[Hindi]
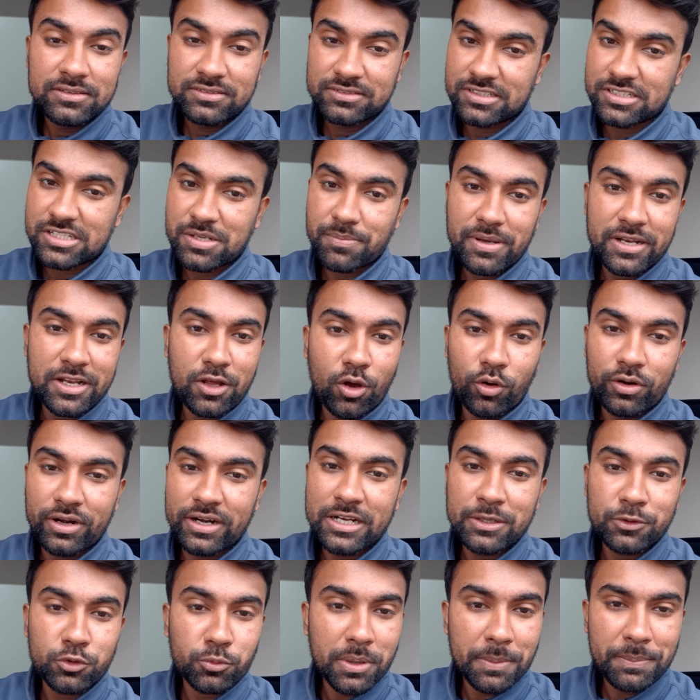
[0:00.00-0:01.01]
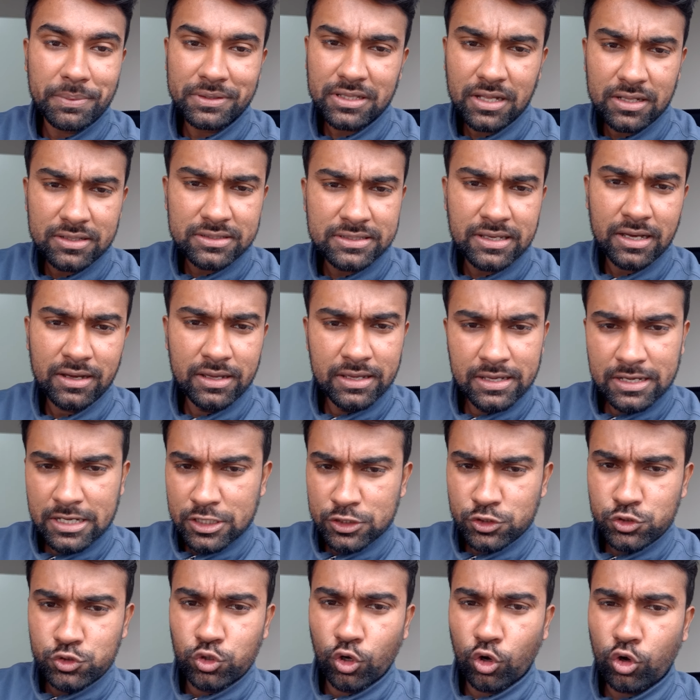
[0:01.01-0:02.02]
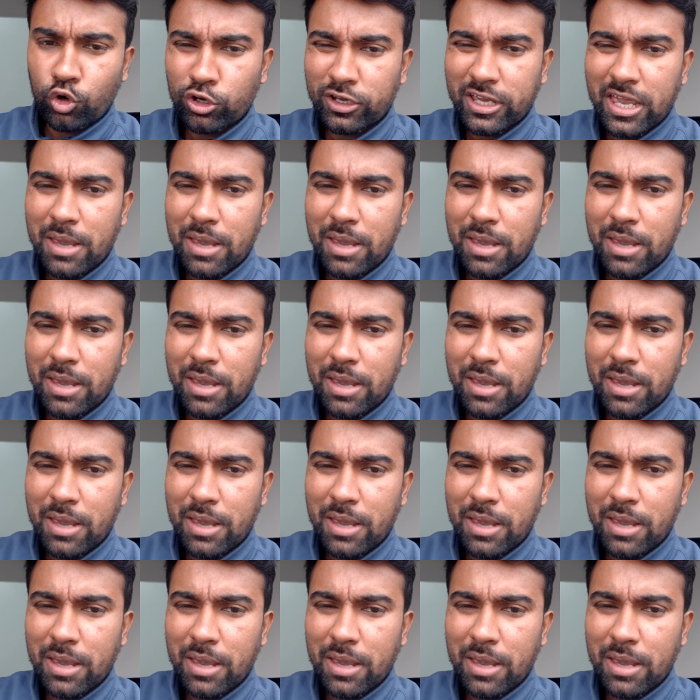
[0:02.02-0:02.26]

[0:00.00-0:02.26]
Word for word: जैसे मैंने ऑलरेडी तुम्हें बता दिया जो